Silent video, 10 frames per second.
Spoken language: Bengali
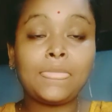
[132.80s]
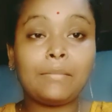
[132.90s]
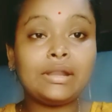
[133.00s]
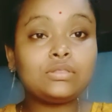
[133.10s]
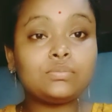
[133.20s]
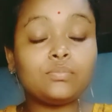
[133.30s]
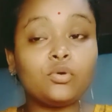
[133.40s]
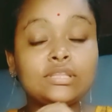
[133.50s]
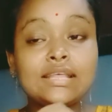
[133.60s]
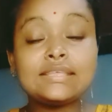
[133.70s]
মানে
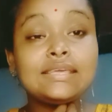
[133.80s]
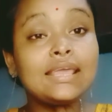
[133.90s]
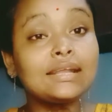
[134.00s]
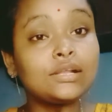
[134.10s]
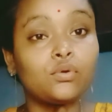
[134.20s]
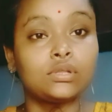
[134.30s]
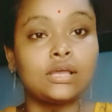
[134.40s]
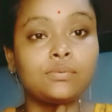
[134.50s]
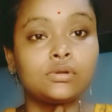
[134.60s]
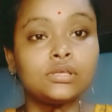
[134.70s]
মন্দিরের দিকে একটা
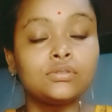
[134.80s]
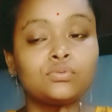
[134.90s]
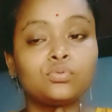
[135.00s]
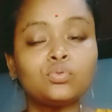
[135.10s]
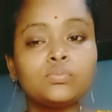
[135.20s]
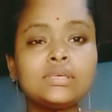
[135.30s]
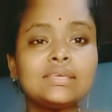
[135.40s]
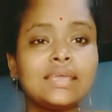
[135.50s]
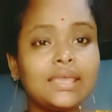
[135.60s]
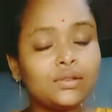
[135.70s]
কথা বলি তুমি
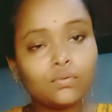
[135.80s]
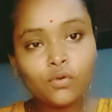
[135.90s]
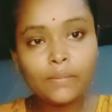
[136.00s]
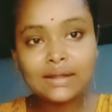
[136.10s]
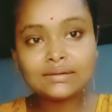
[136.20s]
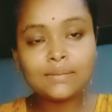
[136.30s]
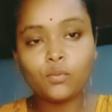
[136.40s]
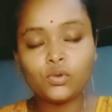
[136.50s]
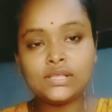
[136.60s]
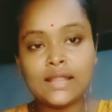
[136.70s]
এরকম একটা
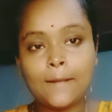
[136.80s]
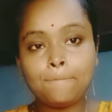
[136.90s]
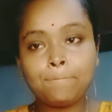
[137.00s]
মহিলা